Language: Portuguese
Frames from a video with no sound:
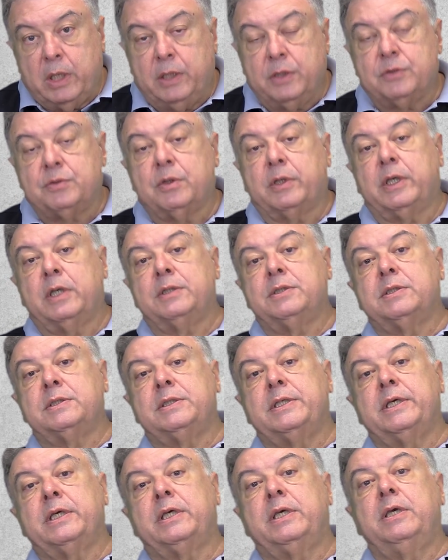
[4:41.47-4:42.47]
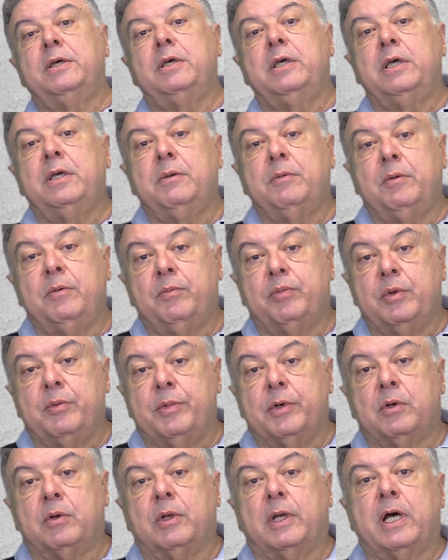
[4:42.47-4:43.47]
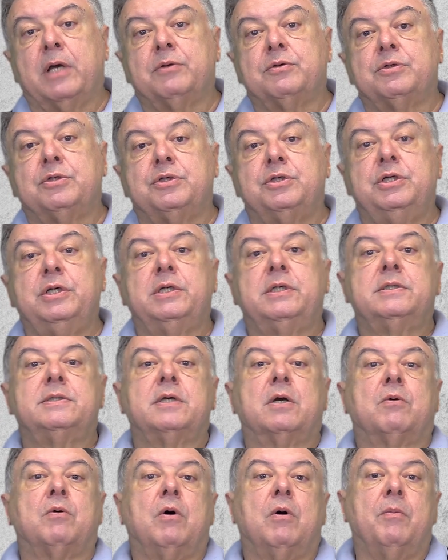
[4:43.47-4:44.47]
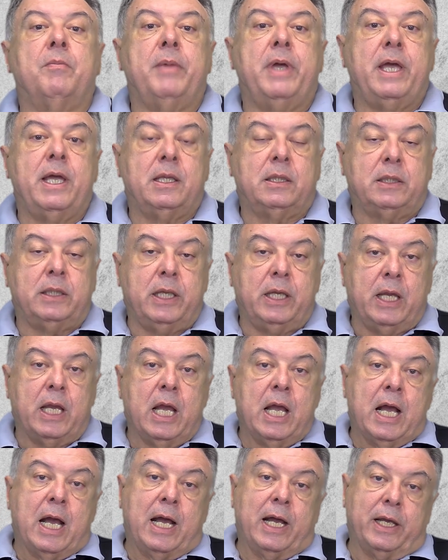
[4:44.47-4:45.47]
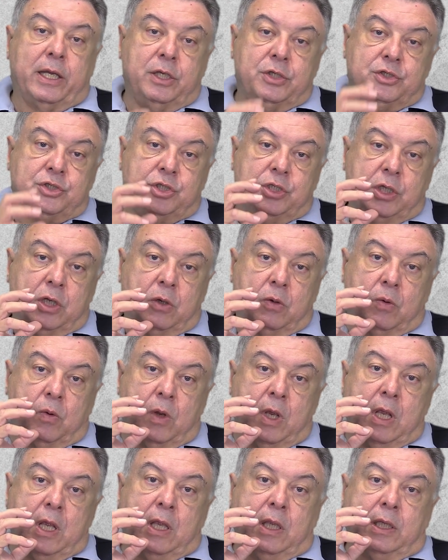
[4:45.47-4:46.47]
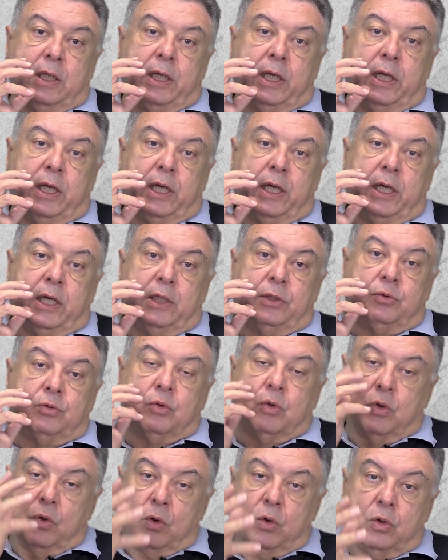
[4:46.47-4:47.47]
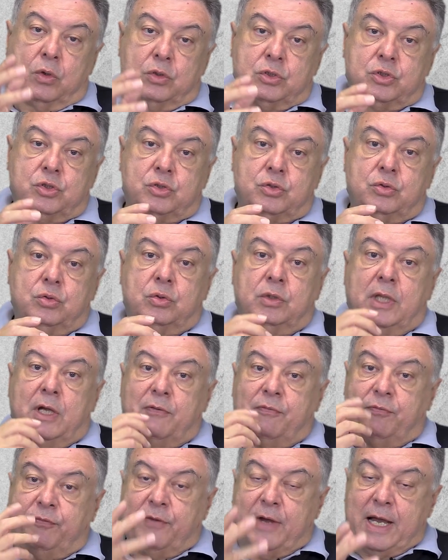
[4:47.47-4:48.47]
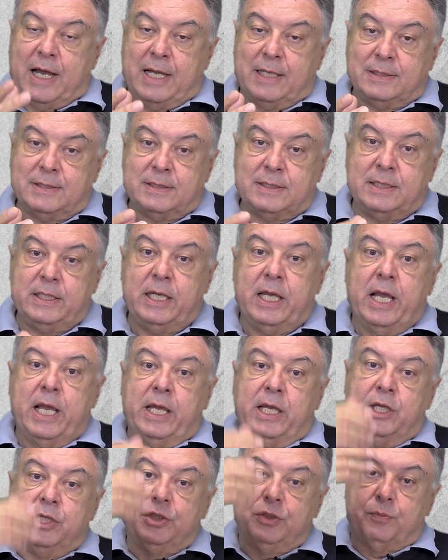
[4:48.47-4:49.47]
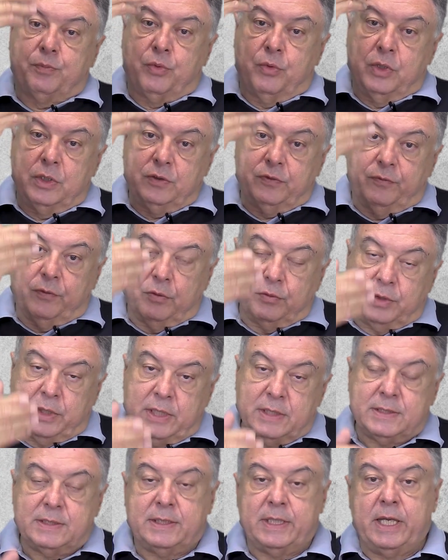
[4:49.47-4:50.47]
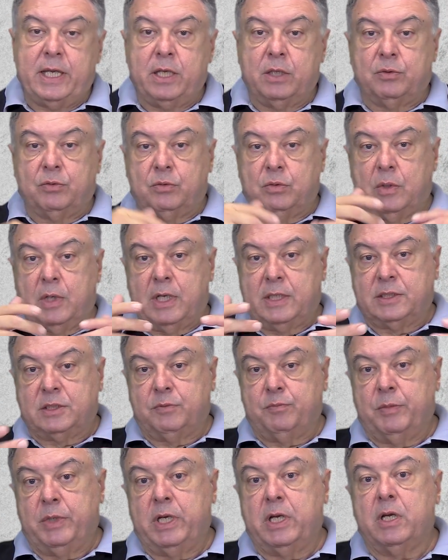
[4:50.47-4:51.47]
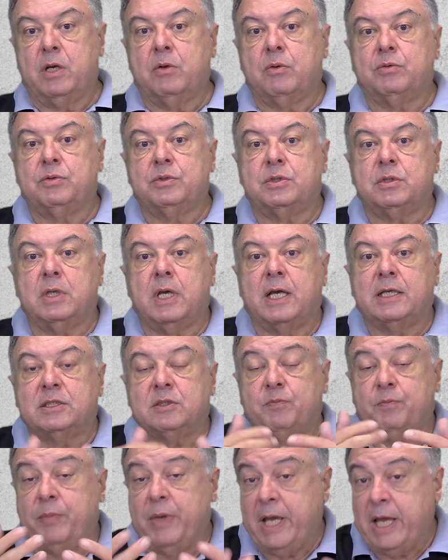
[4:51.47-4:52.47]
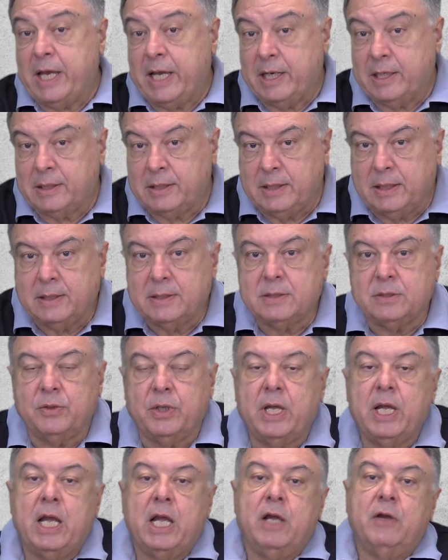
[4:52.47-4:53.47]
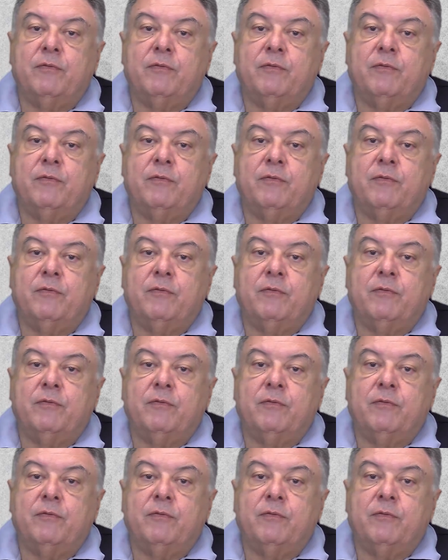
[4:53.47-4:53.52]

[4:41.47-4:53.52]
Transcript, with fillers: Isso quer dizer que, em, em primeiro lugar, os tiques acometem a região é, do rosto, da face, e depois vão descendo as mãos, as pernas, né?